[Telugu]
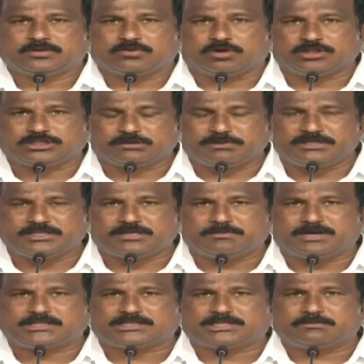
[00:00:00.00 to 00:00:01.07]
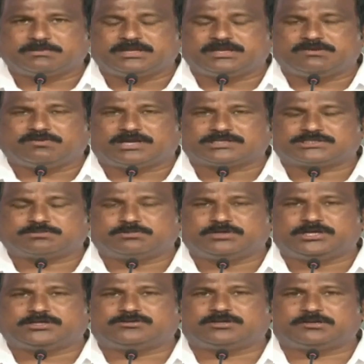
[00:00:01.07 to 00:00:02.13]
కొంతమందికి మాత్రమే నివాసం
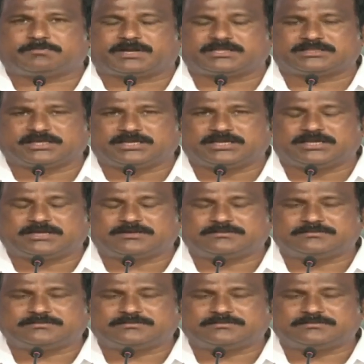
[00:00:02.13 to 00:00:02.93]
ఉండేటువంటి ప్రాంతంగా